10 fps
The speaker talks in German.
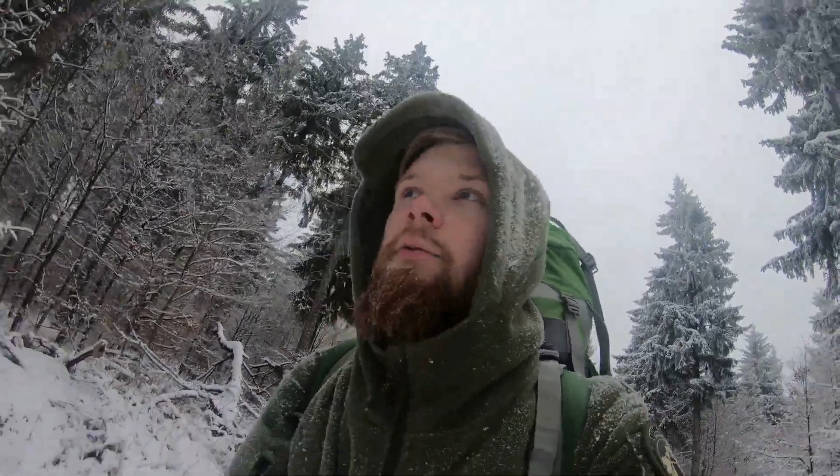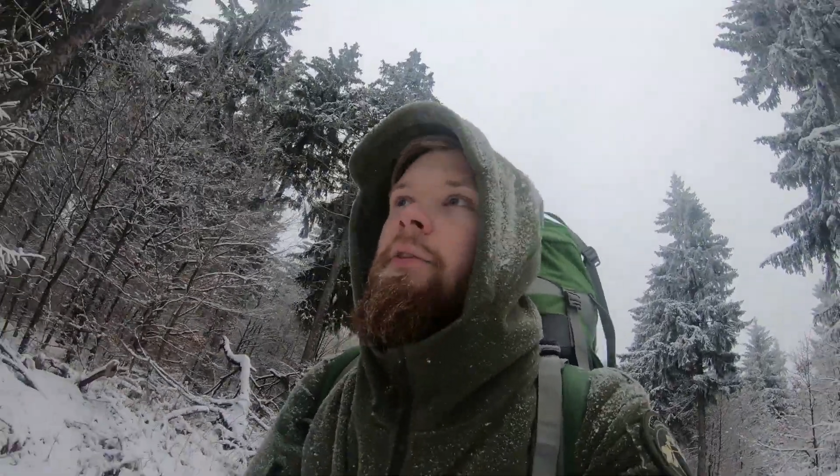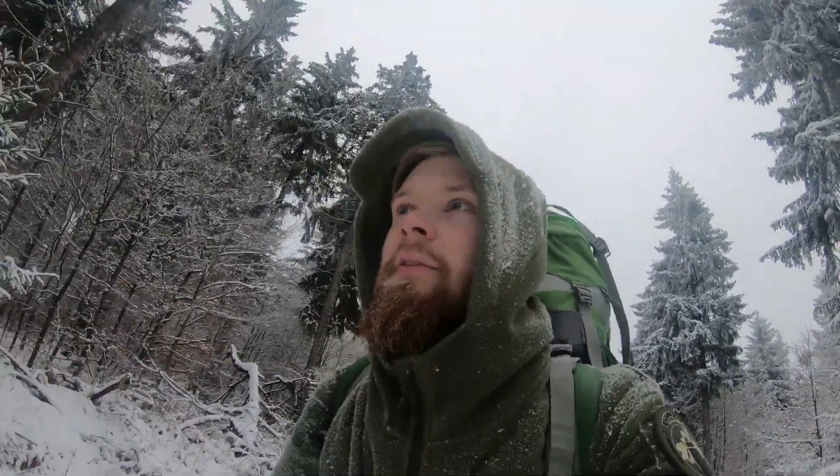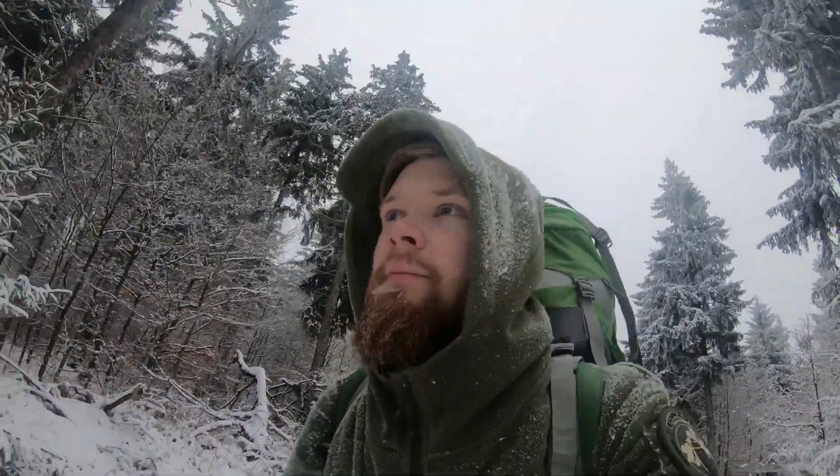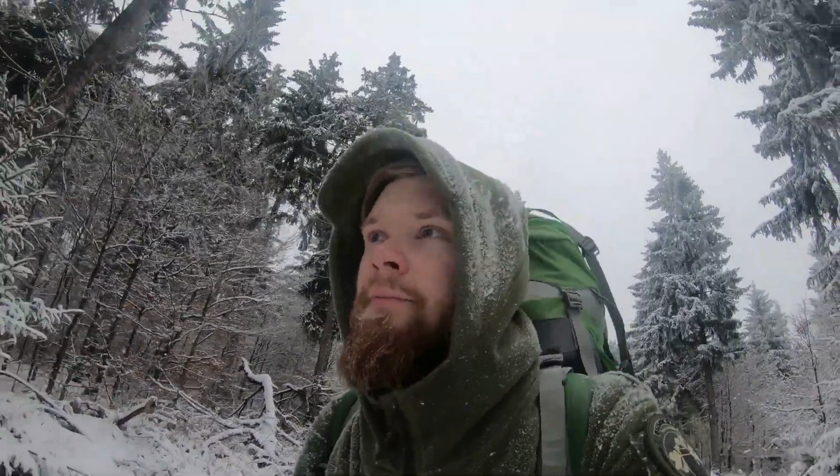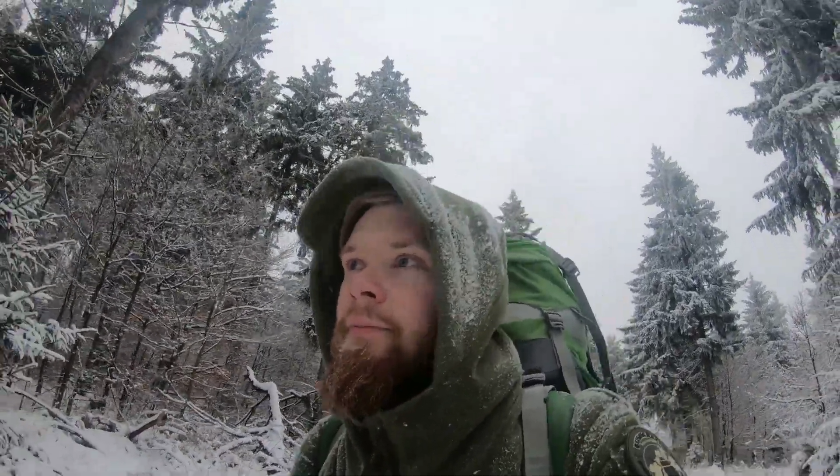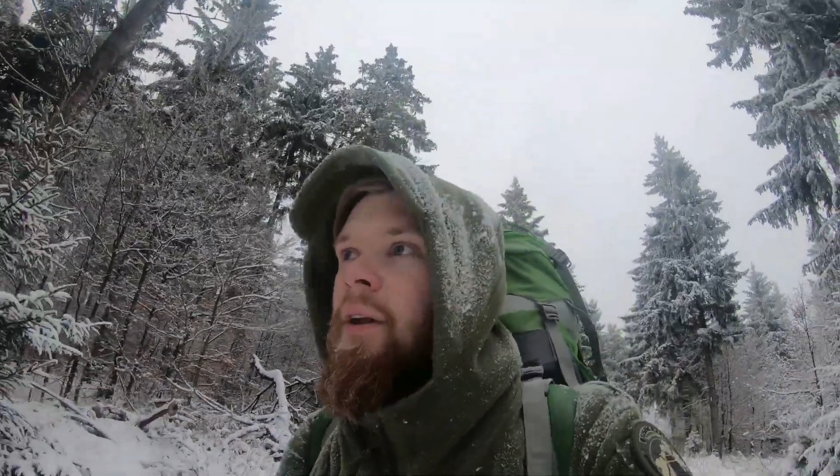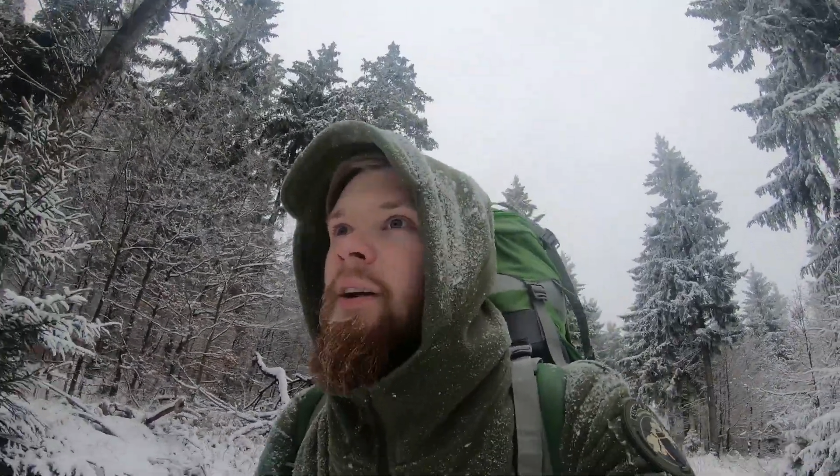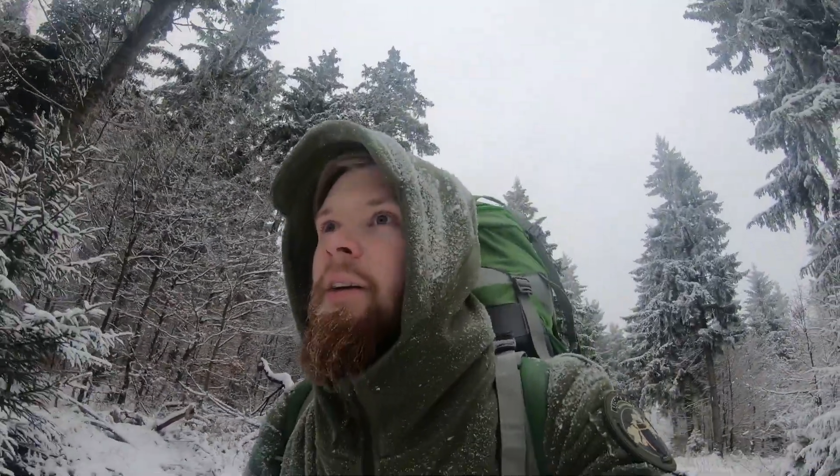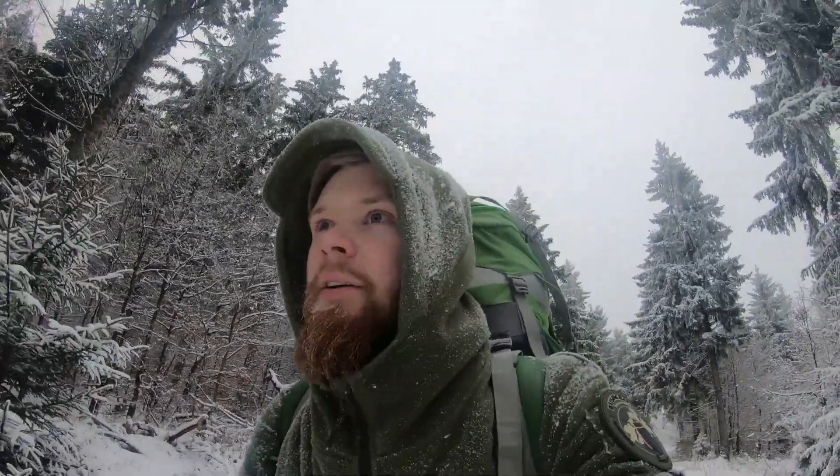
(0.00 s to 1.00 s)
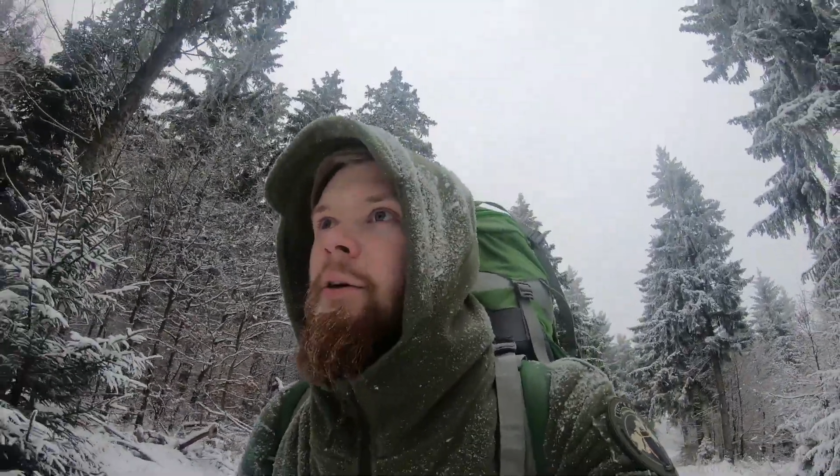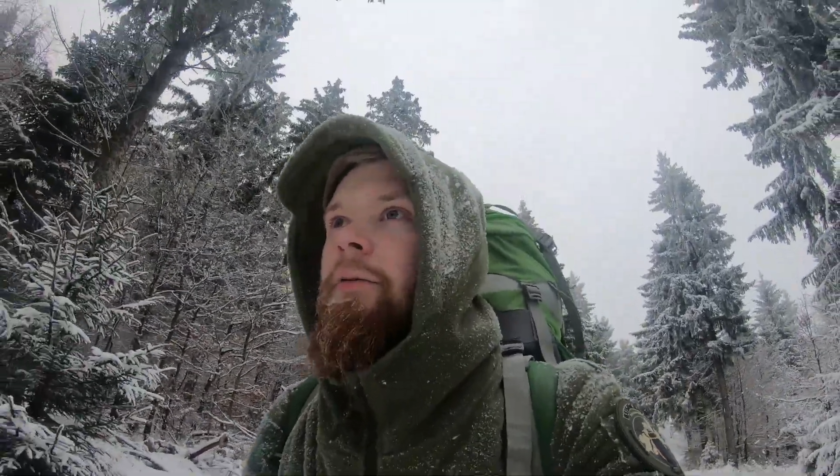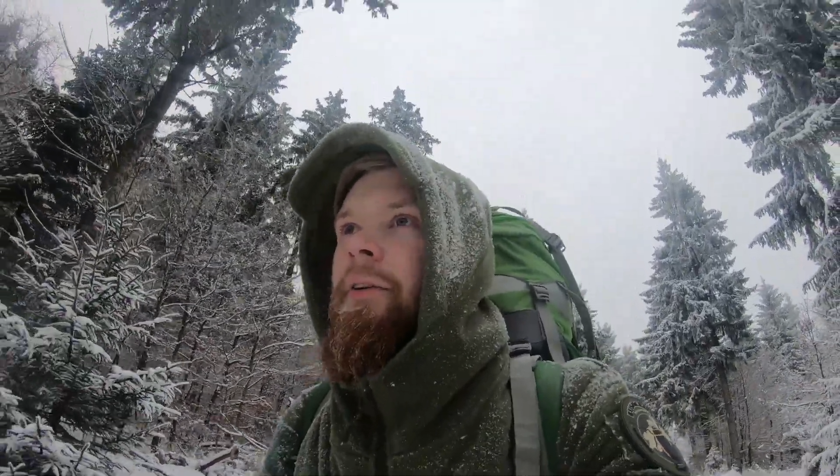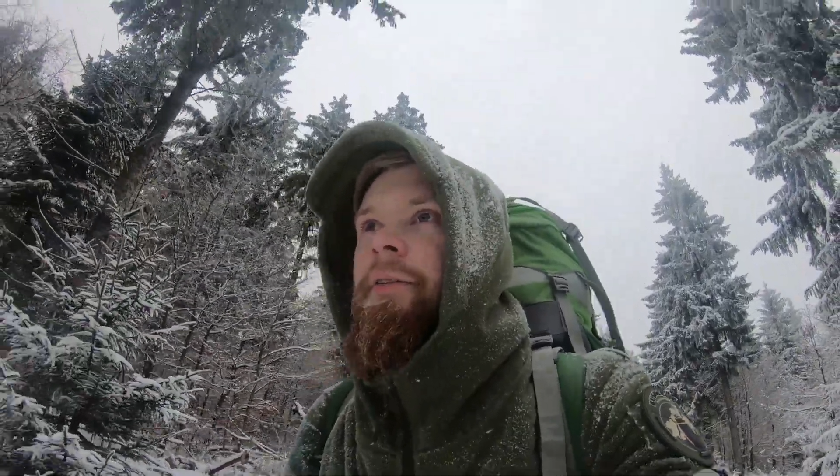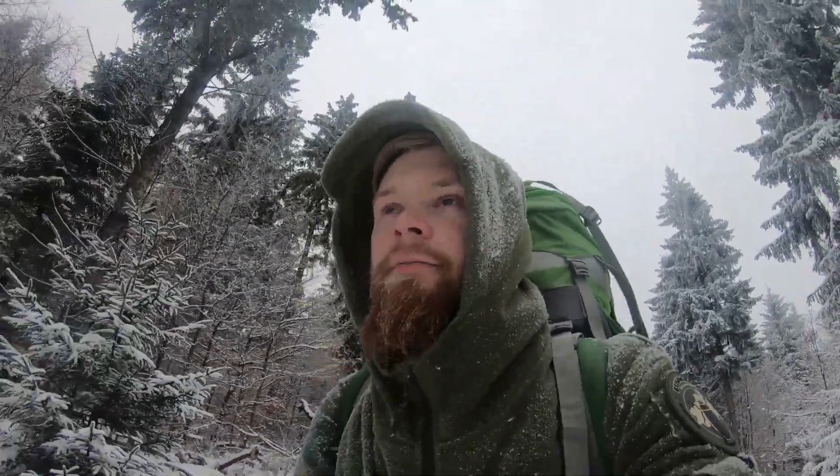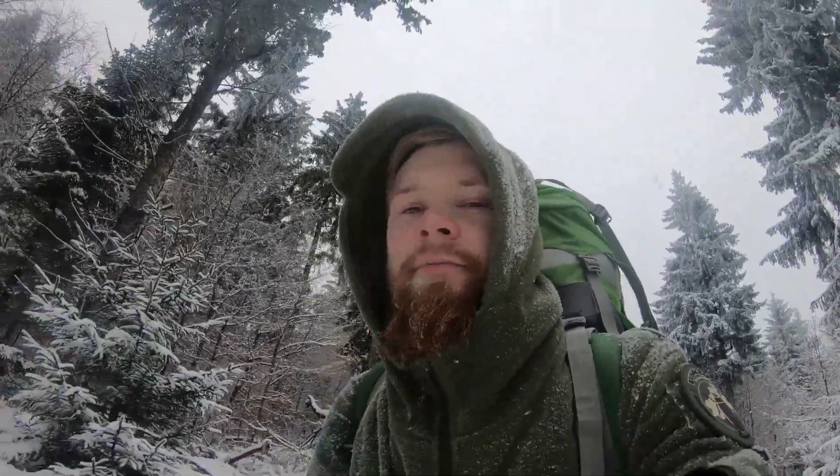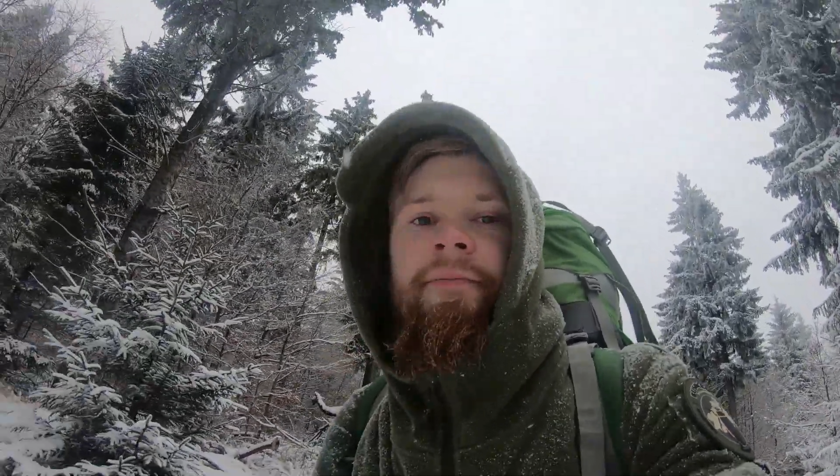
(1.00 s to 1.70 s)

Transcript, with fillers: hoffe es. Ich hoffe es.